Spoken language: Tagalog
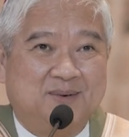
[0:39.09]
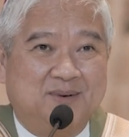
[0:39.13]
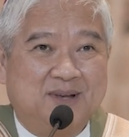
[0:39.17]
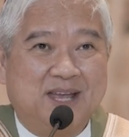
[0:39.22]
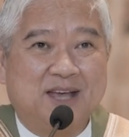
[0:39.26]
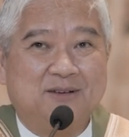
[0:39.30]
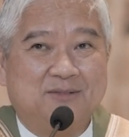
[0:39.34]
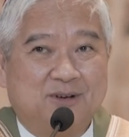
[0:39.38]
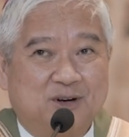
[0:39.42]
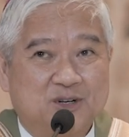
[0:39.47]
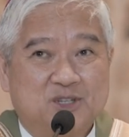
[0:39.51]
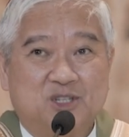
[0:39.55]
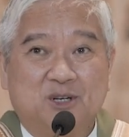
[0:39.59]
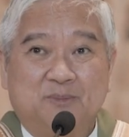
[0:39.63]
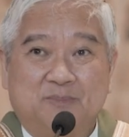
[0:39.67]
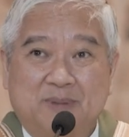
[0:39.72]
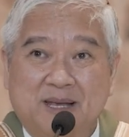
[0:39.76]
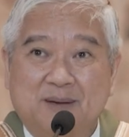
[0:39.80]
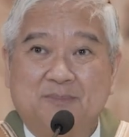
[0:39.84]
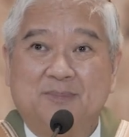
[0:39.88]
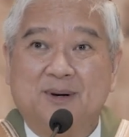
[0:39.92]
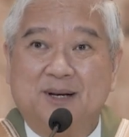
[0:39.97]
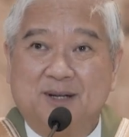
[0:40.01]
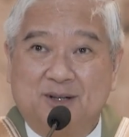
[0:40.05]
We have also
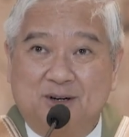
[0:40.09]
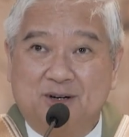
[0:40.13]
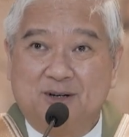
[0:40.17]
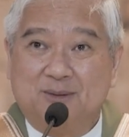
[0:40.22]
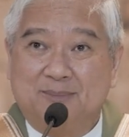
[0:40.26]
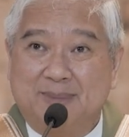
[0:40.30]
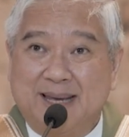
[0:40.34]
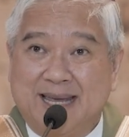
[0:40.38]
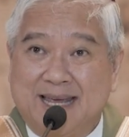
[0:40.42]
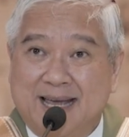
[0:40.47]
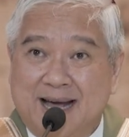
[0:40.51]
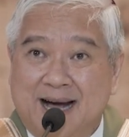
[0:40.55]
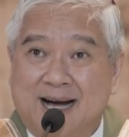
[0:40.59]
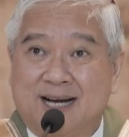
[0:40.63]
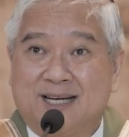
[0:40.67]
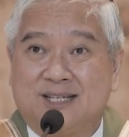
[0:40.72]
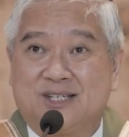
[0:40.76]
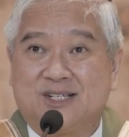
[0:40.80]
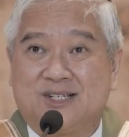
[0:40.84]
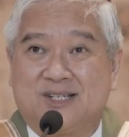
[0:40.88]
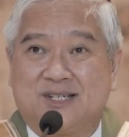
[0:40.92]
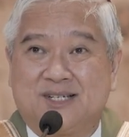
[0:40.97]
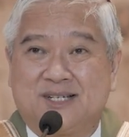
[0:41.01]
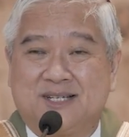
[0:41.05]
people who obey
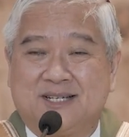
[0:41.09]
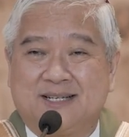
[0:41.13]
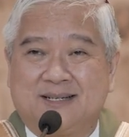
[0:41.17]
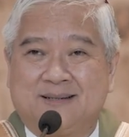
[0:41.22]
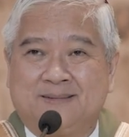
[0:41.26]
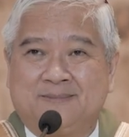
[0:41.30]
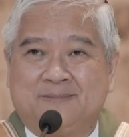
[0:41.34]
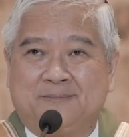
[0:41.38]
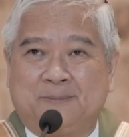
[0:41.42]
us.